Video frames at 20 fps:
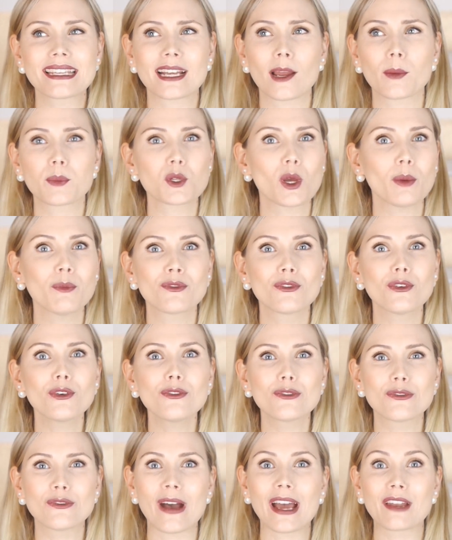ich glaube Top
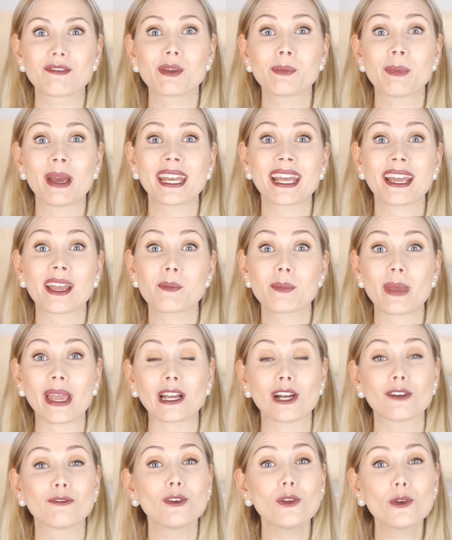5 waren wir bei der
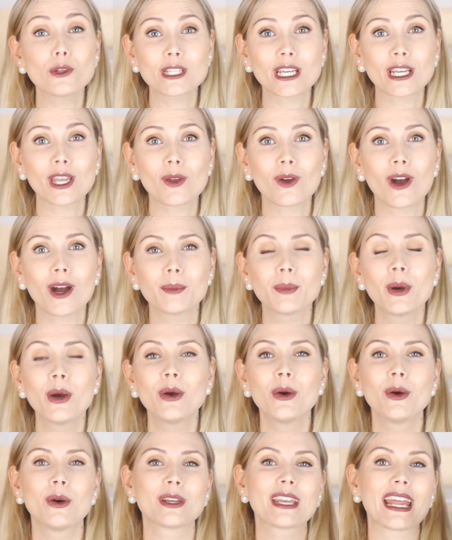Rebecca Flöter gekommen
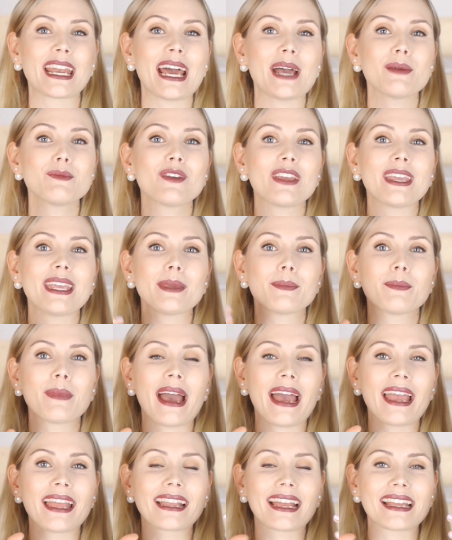und dann haben wir
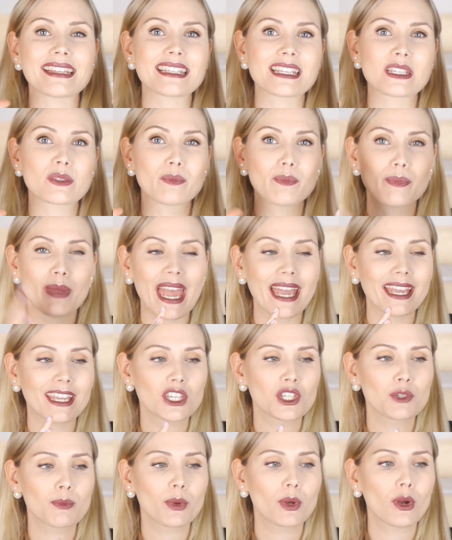eben ein ganzes
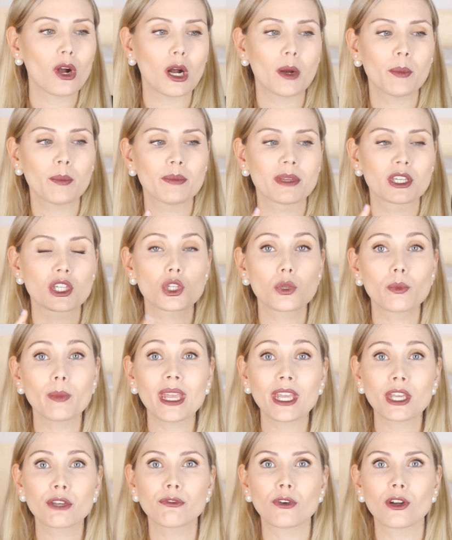Package bekommen mit
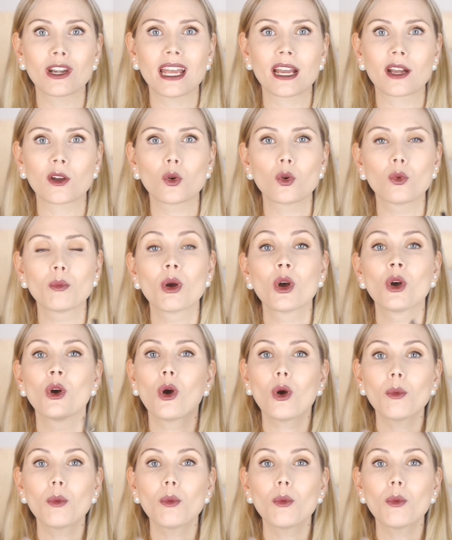Schminke von Lancôme,